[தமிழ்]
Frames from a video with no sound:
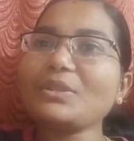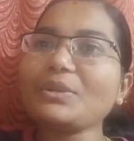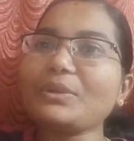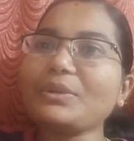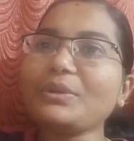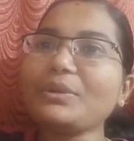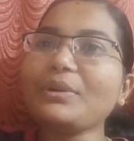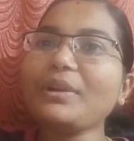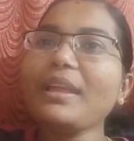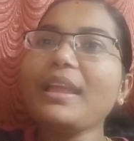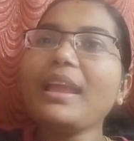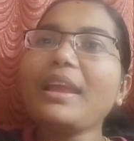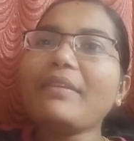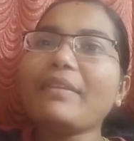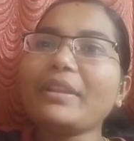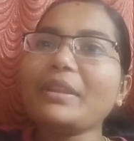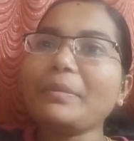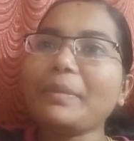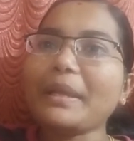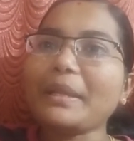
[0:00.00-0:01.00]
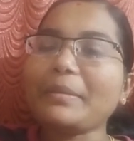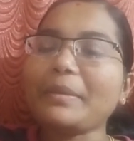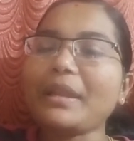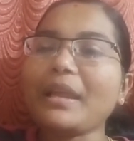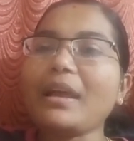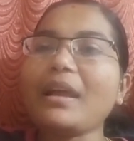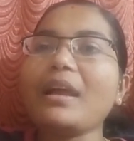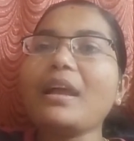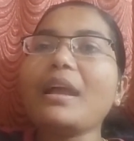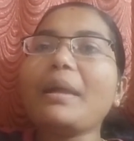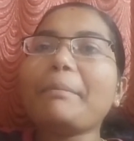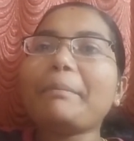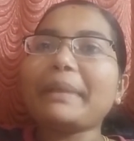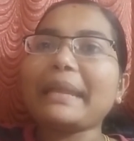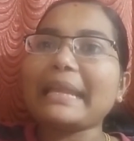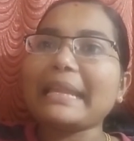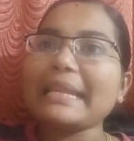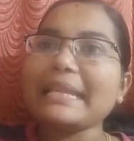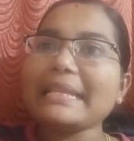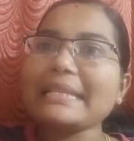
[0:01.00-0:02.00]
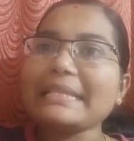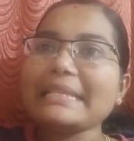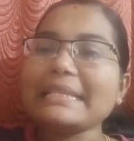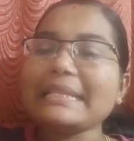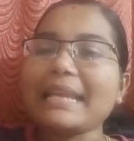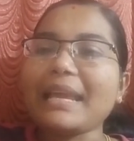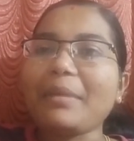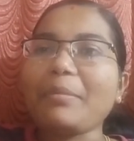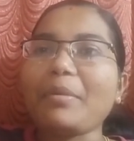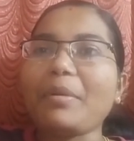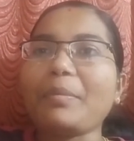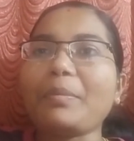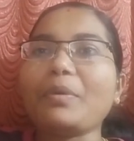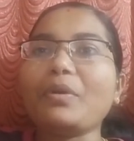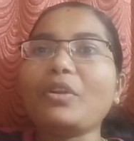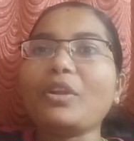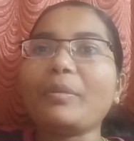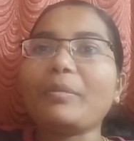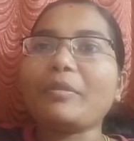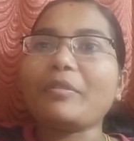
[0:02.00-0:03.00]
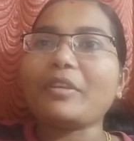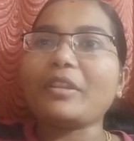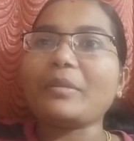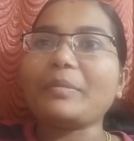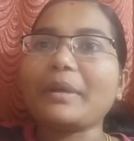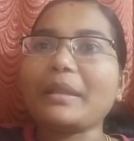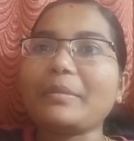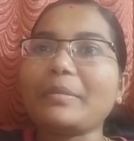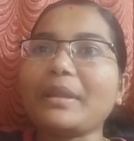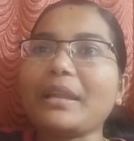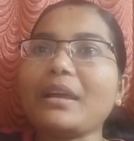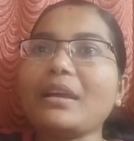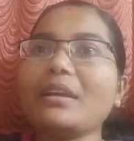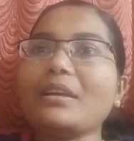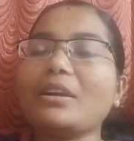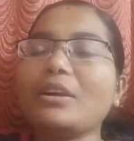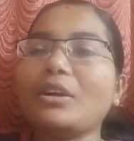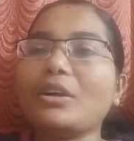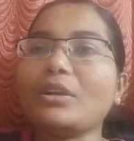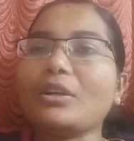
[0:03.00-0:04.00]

ஸோ வந்து பார்த்தோம்னா ப்ரெக்னென்சி டைம் அப்போது நம்மளுக்கு வந்து பார்த்தோம்னா